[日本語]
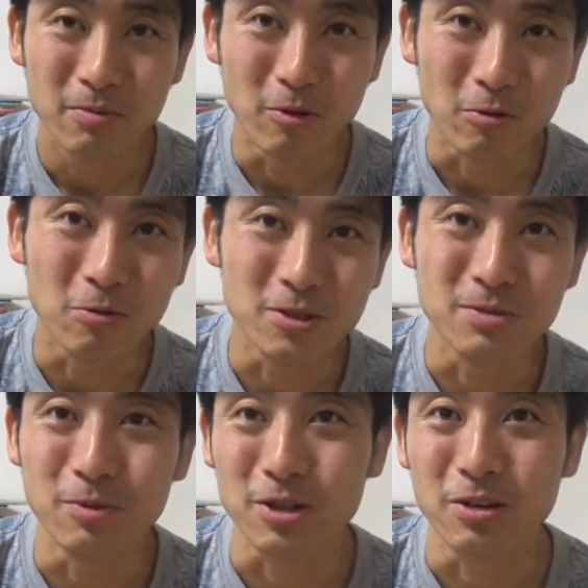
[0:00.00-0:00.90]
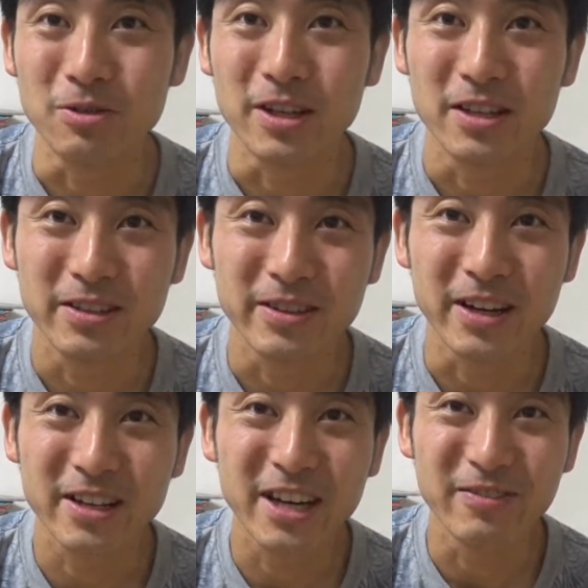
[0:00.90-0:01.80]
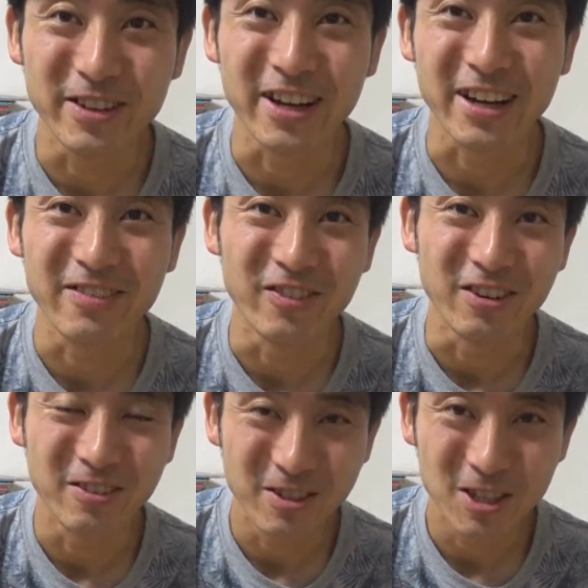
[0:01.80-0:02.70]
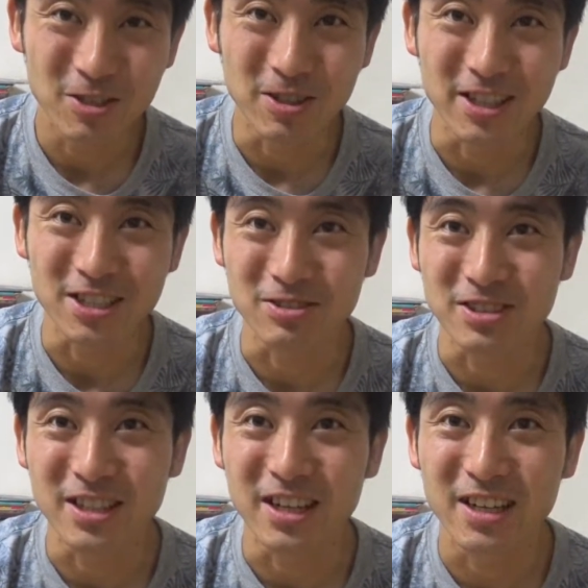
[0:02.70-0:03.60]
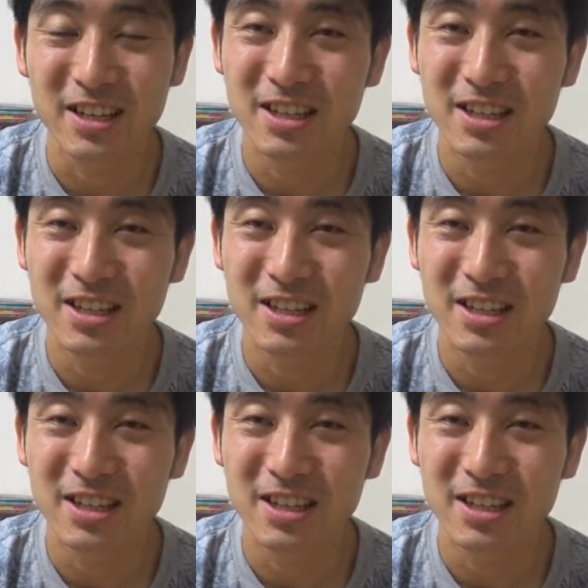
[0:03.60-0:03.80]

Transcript: もう更新ボタンをね何回も何回も繰り返しをして